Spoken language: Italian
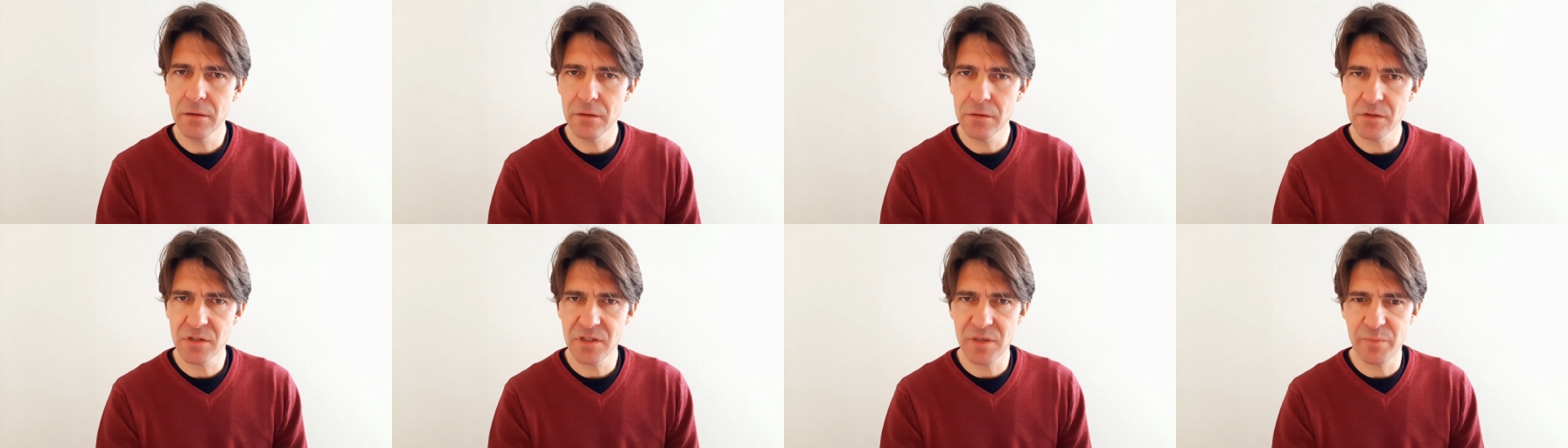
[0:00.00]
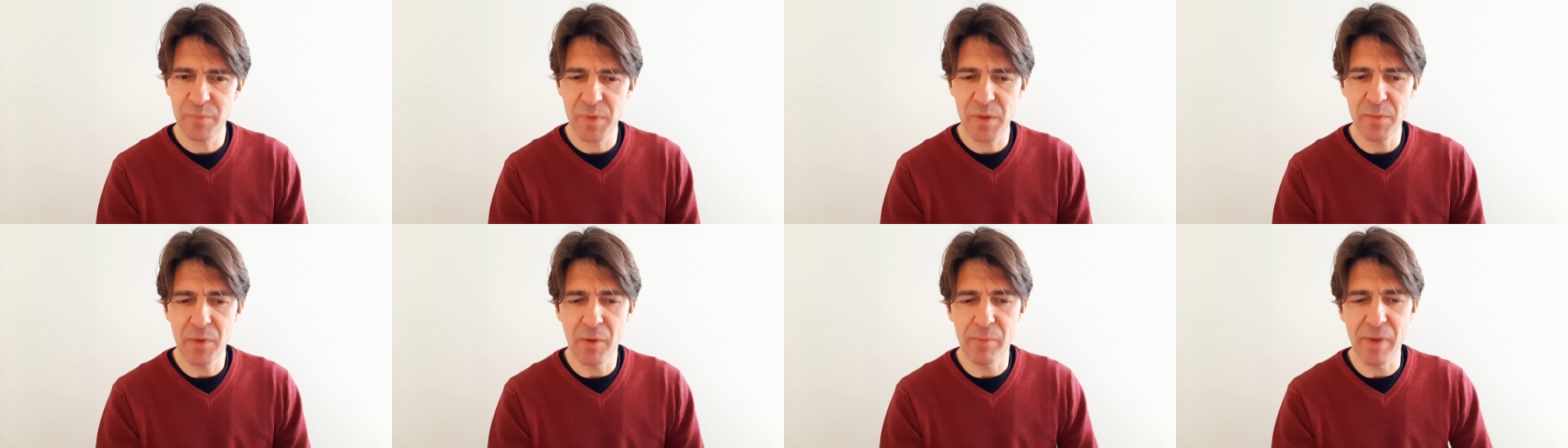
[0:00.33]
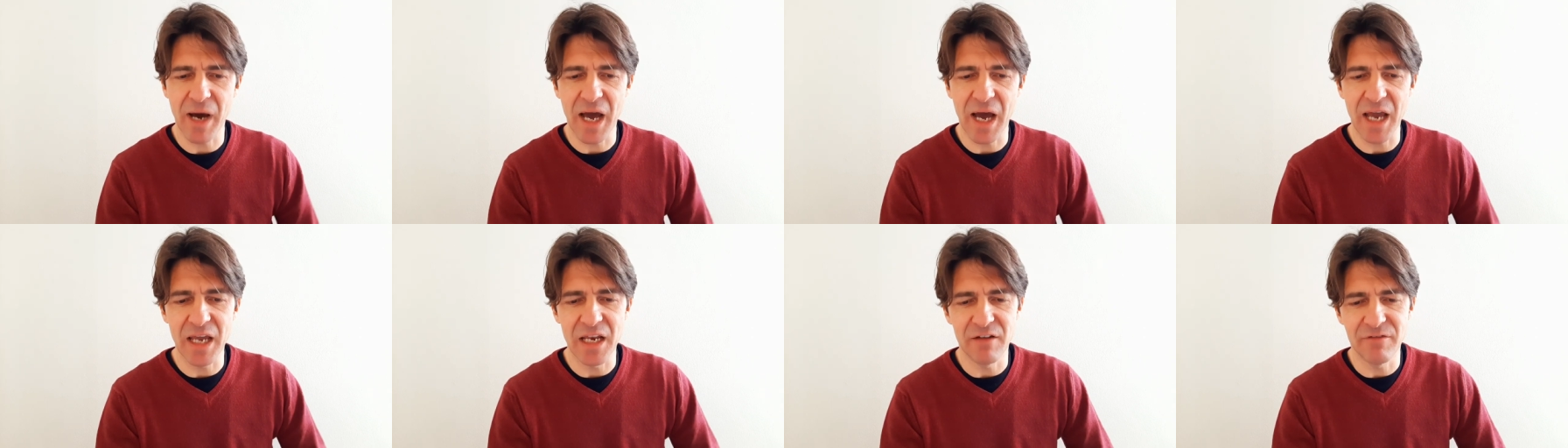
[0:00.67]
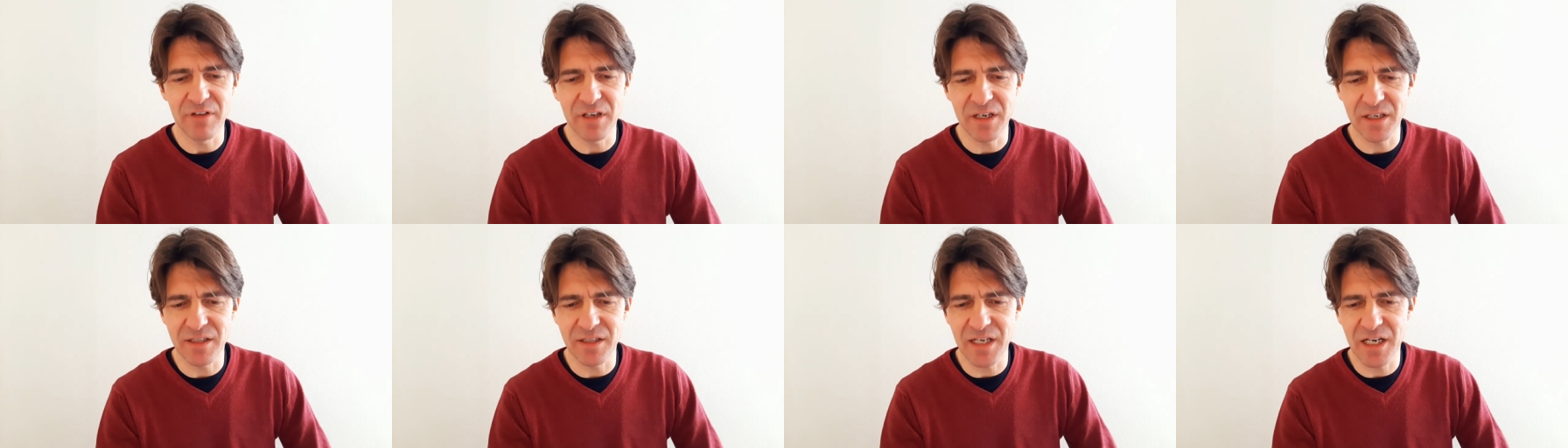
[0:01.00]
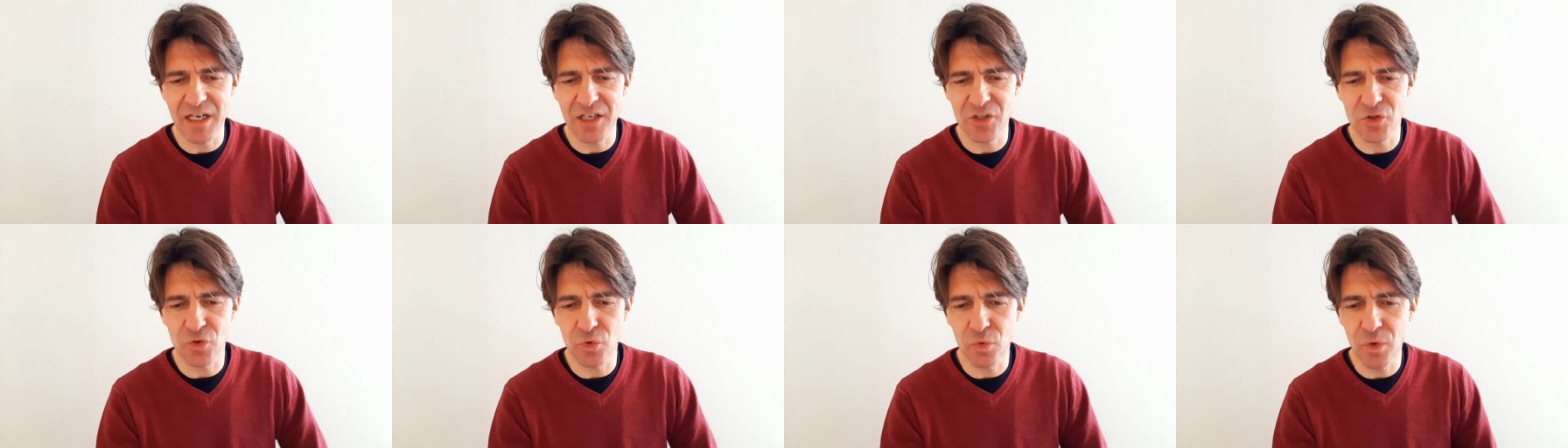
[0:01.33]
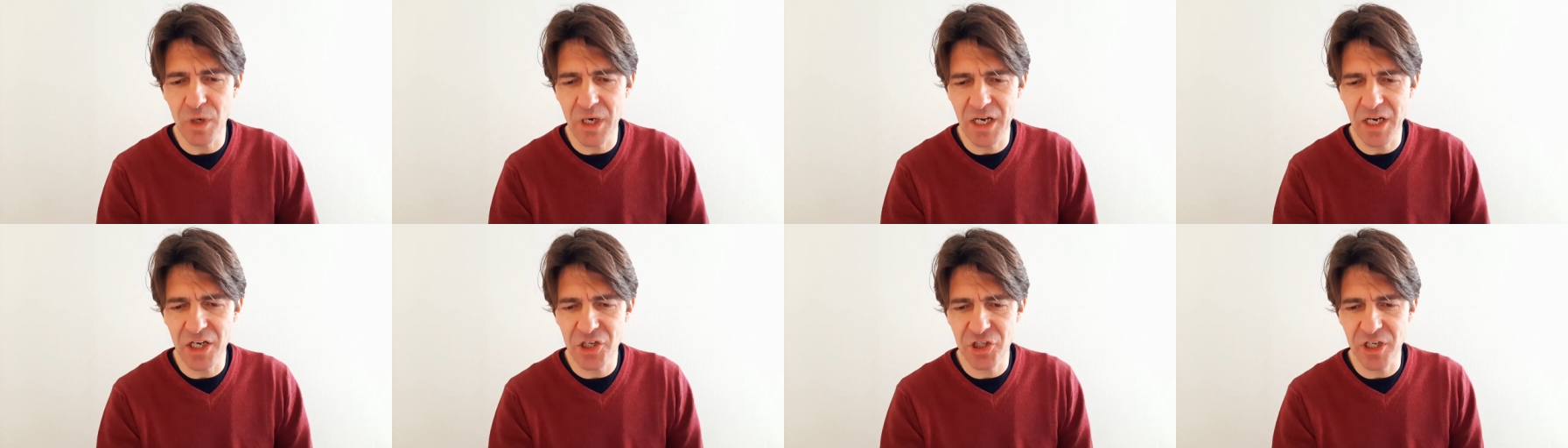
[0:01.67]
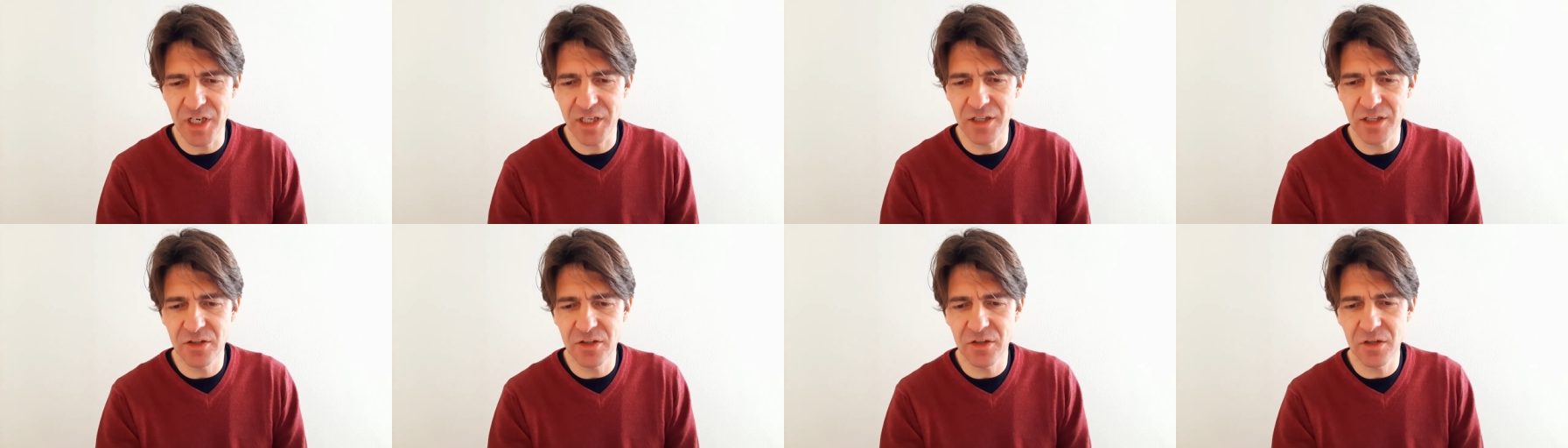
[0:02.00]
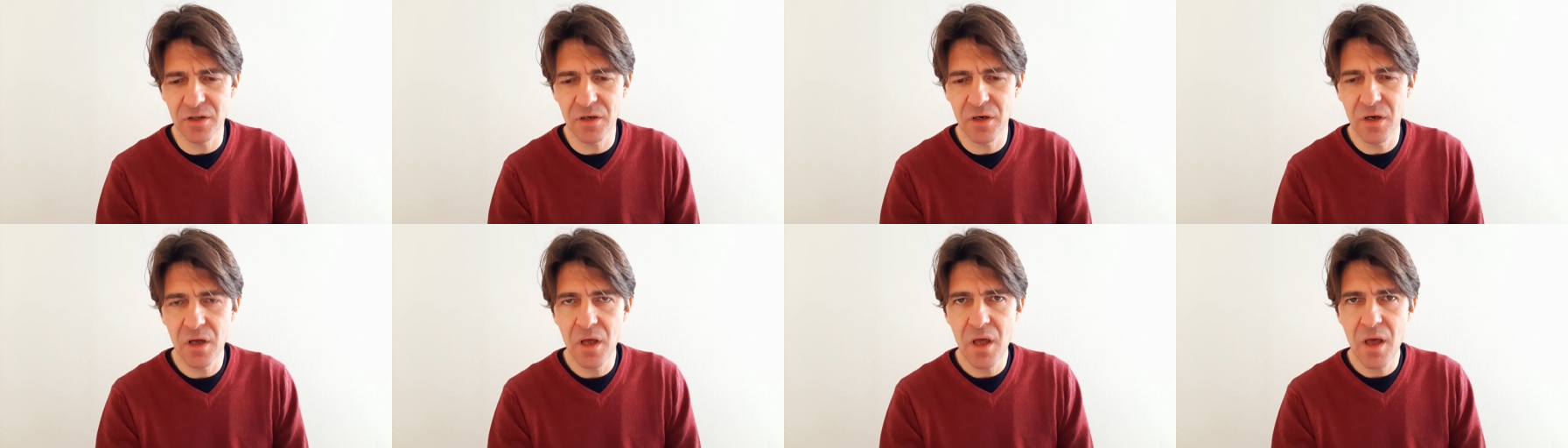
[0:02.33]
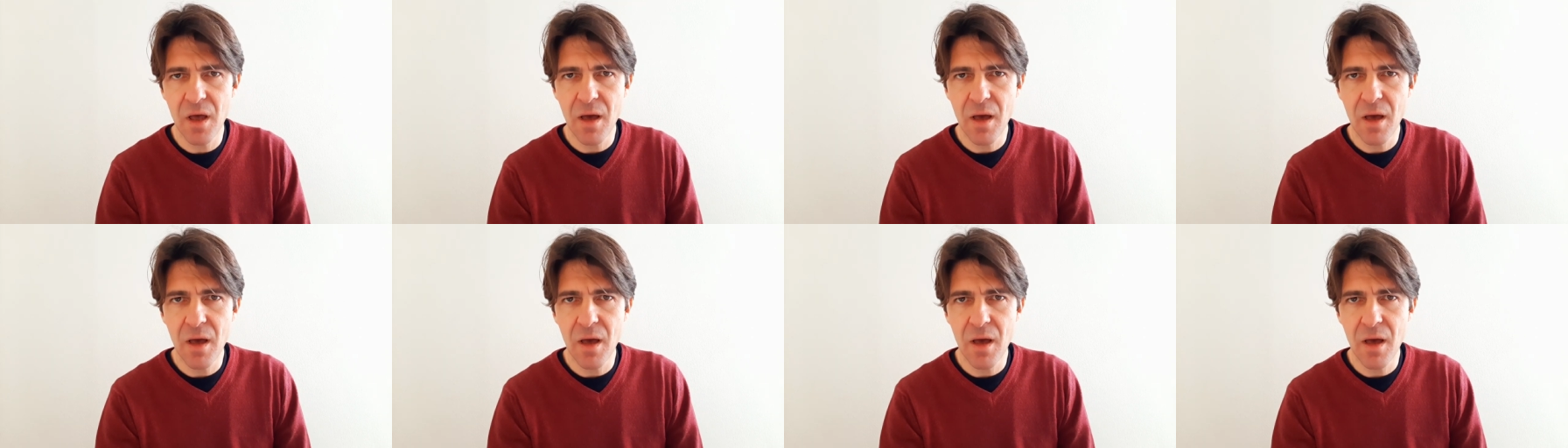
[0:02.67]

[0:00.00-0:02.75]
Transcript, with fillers: Non seppimo mai la verità su quell'accento,